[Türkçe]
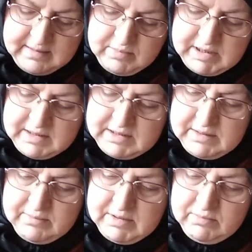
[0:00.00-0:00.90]
Bakın
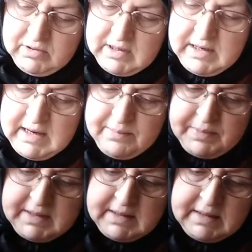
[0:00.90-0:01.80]
şimdi bunları
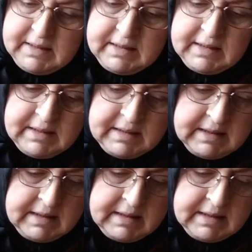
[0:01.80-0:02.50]
yaptık.